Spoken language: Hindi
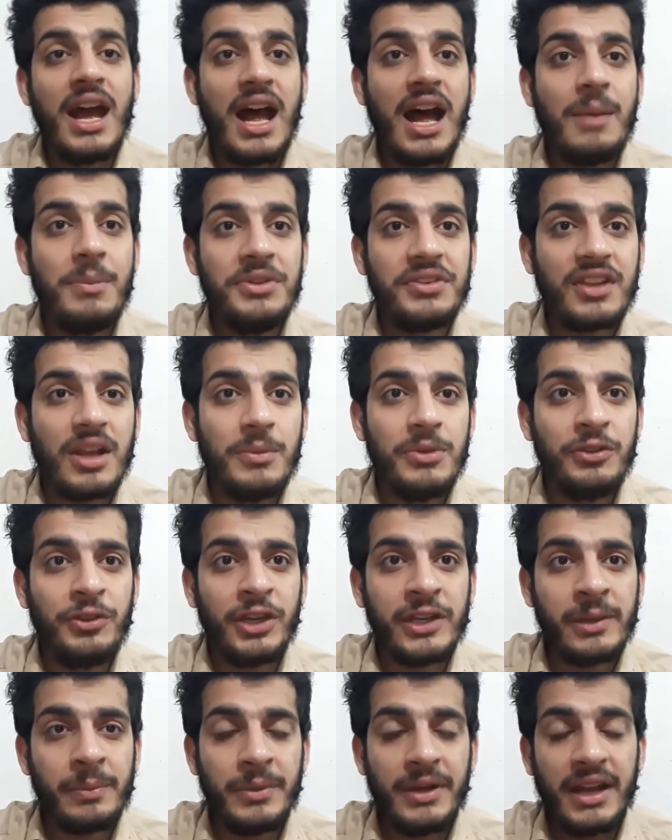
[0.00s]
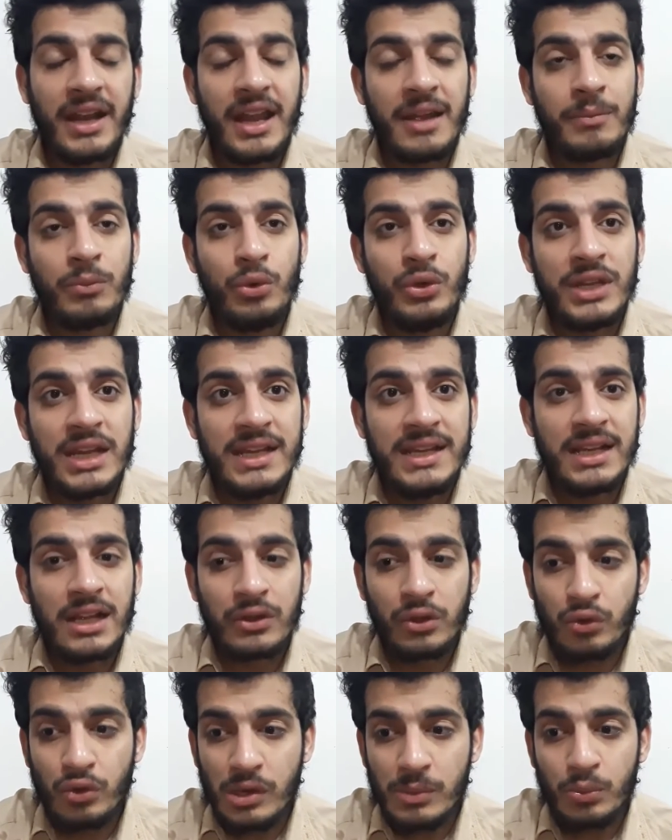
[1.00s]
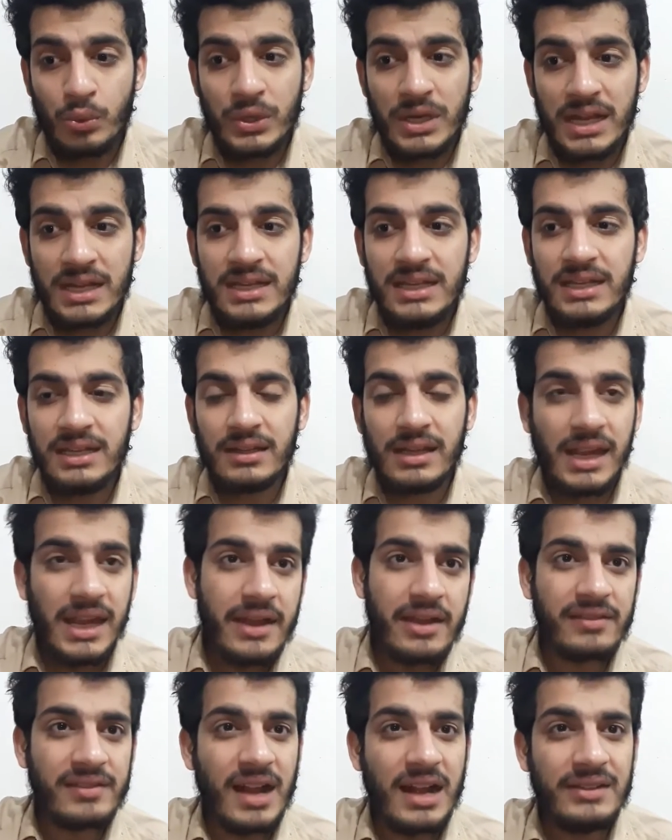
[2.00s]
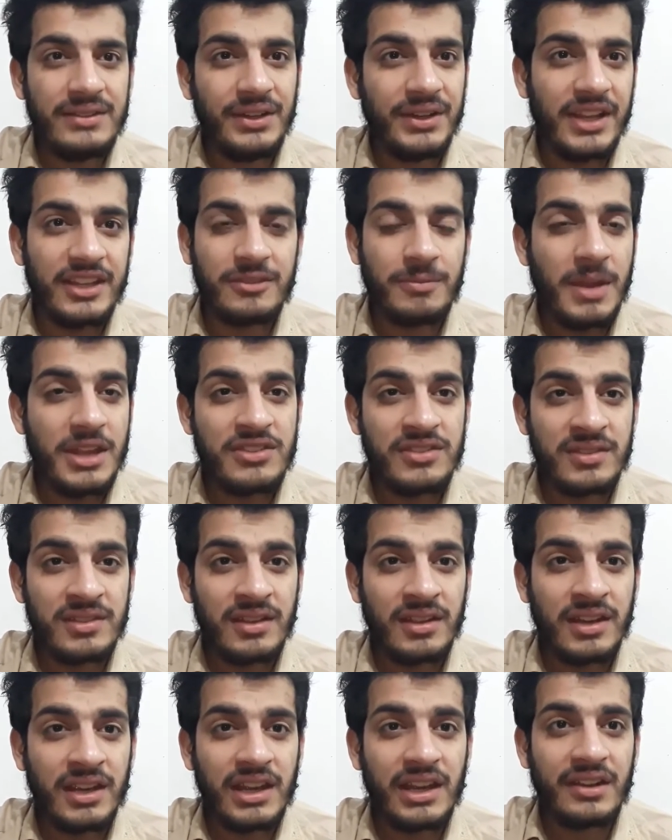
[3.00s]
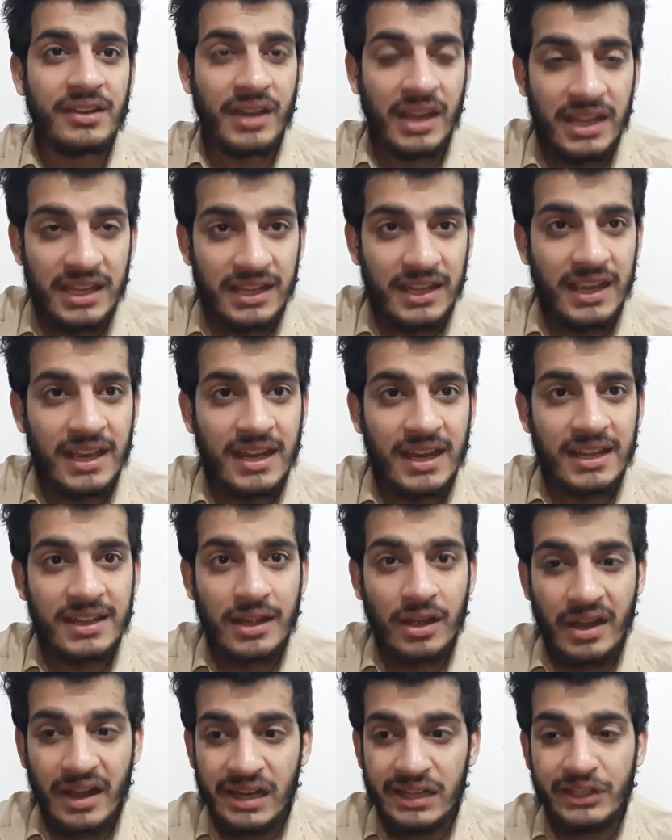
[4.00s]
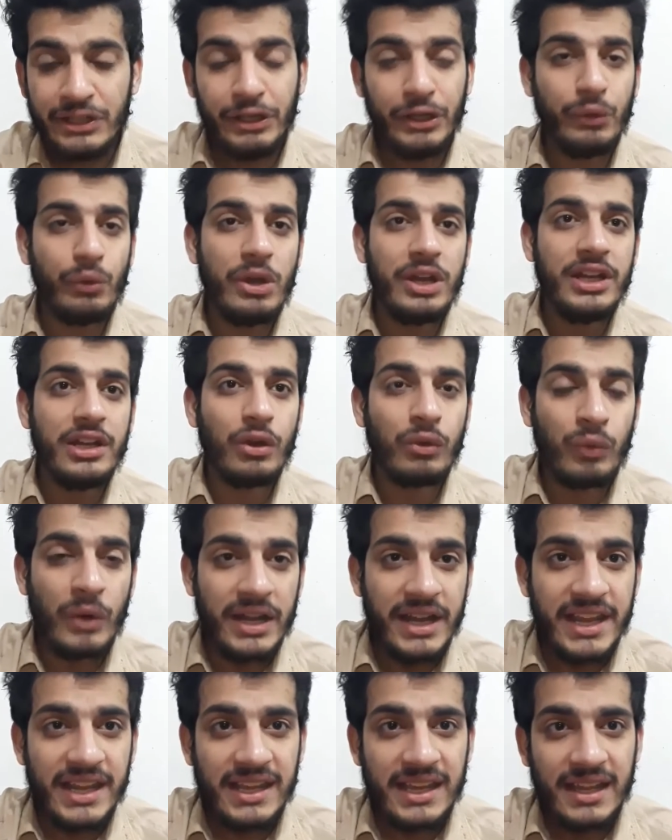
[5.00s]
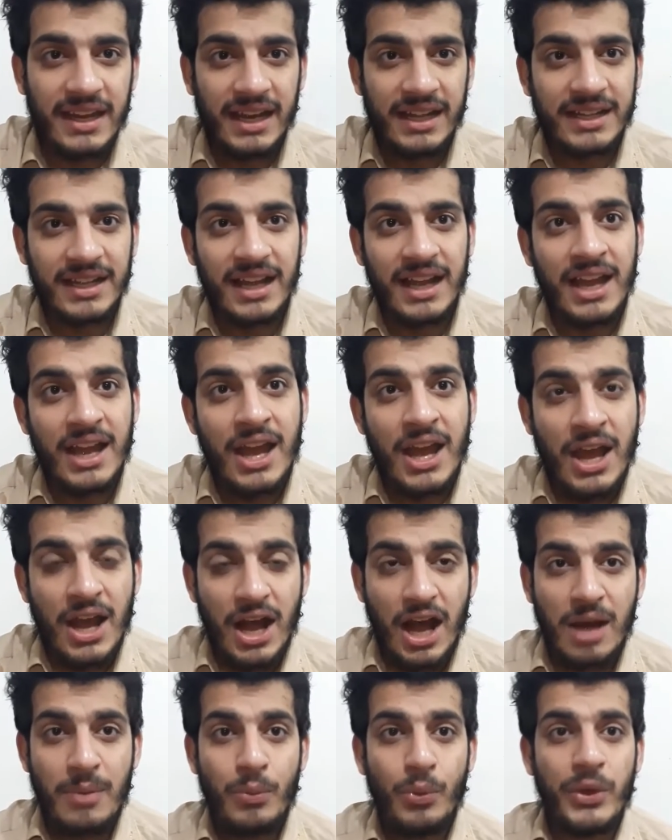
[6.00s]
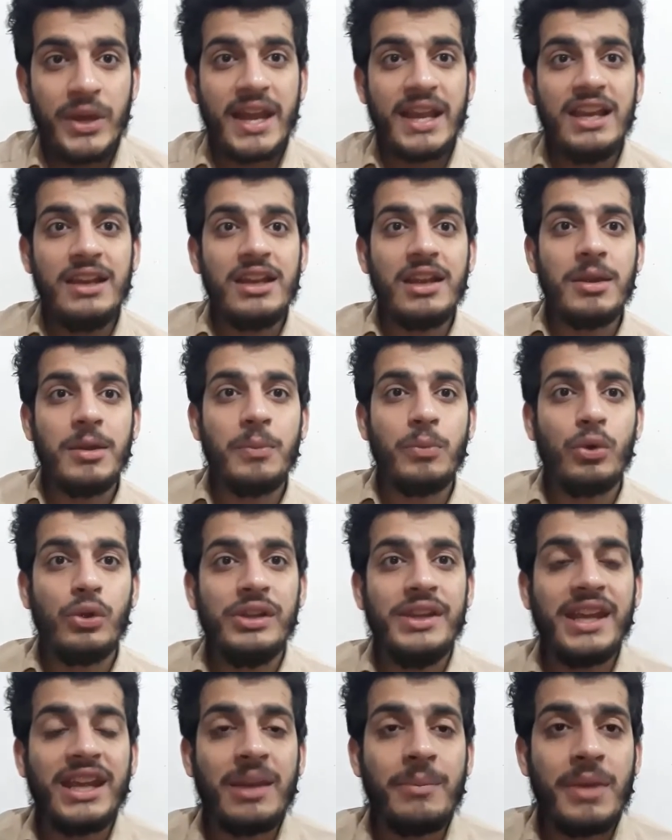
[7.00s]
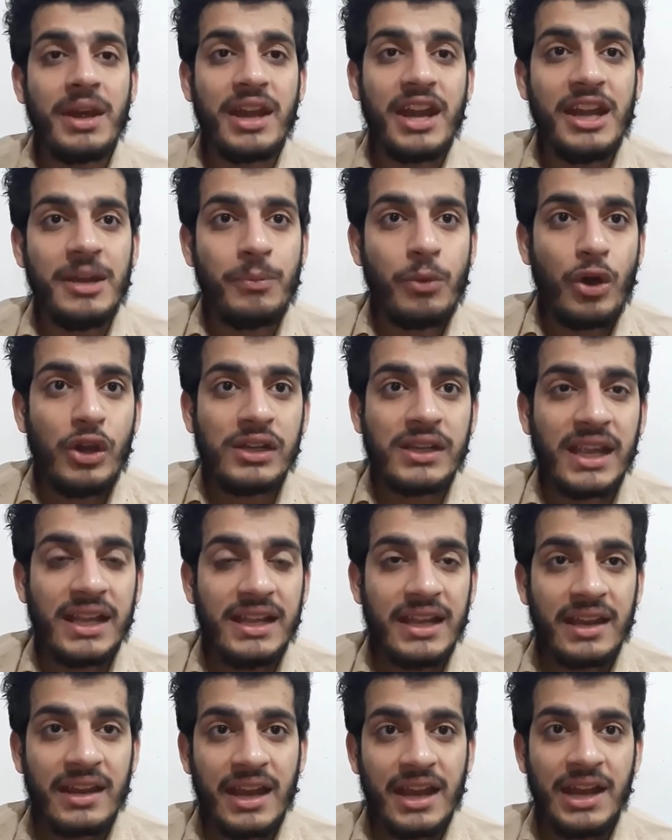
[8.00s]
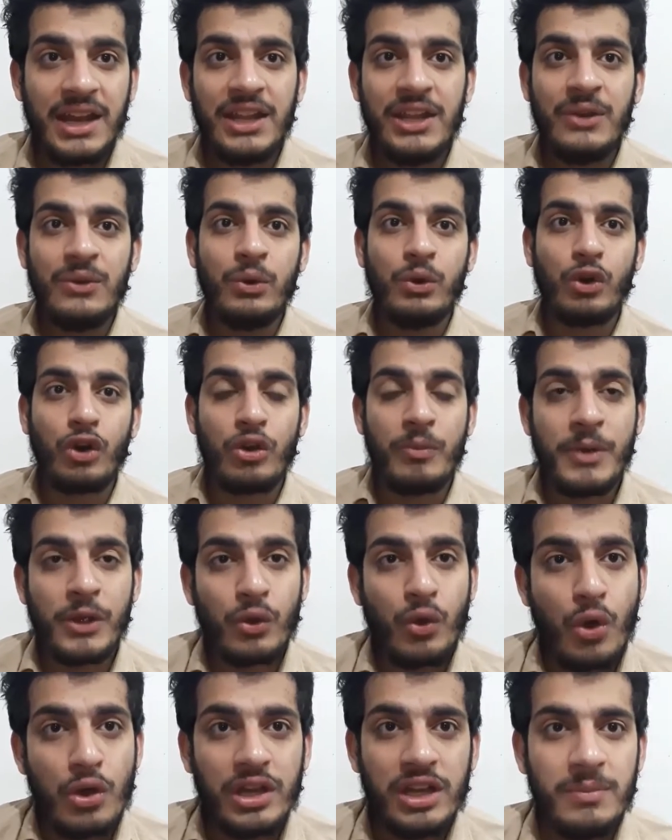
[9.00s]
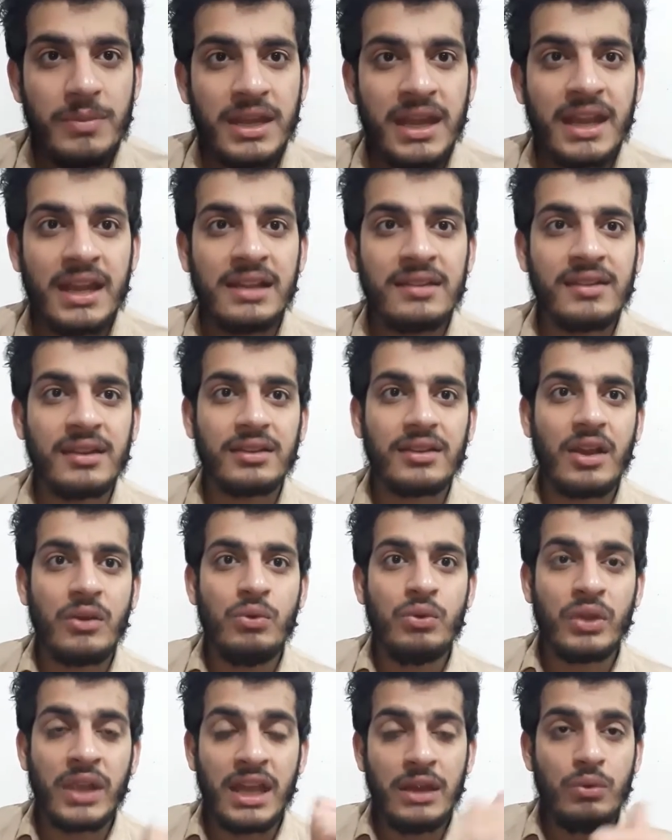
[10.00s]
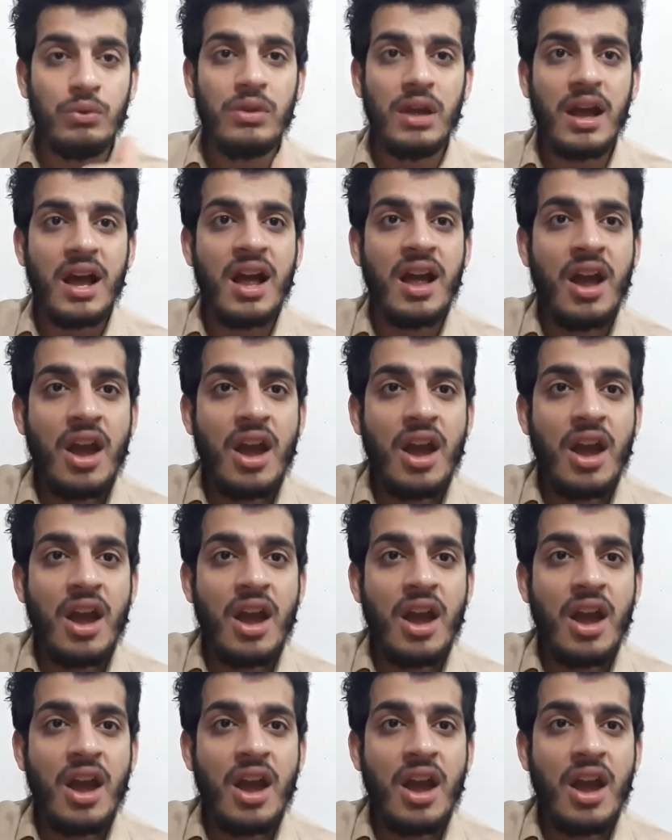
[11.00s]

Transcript: अब इसका भी स्टेटमेंट रहा है मोइन अली का क्योंकि मोइन अली एक साल से टेस्ट मैच क्रिकेट नहीं खेल रहा था खाली टी ट्वेंटी और वनडे खेल रहा था अब मोइन अली ने बोल दिया कि मैं रेड बॉल के लिए रेडी हूँ और मैं कॉन्टी भी खेल सकता हूँ खेलूँगा